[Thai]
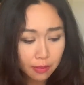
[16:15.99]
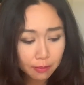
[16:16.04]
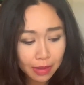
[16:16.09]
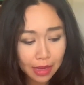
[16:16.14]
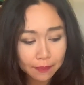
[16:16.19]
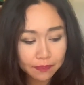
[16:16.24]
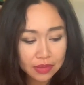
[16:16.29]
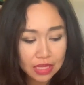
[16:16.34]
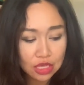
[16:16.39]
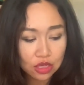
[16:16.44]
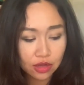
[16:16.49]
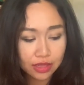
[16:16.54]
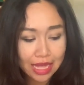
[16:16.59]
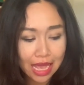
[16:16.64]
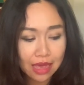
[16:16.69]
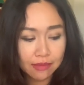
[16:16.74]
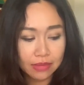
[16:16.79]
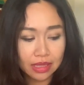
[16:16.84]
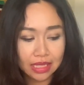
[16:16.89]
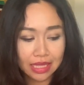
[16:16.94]
แบบนี้ก็
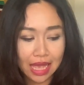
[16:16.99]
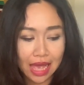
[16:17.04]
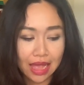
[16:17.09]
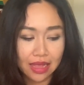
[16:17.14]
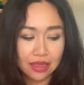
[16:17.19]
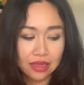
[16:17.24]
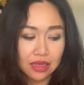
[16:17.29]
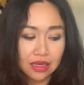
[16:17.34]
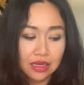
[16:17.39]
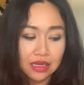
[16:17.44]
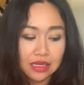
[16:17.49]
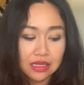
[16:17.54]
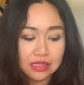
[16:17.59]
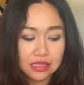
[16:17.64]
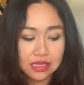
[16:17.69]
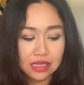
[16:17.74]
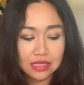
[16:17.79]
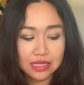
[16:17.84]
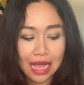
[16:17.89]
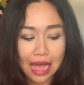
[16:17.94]
ได้เหมือนกัน
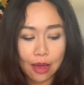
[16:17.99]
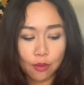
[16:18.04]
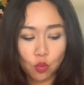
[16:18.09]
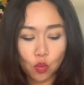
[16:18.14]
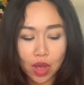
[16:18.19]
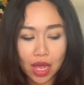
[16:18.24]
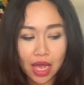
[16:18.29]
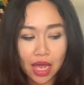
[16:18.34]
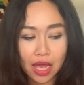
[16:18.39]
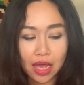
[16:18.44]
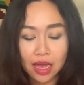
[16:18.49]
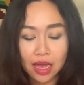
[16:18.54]
ซึ่งถามว่า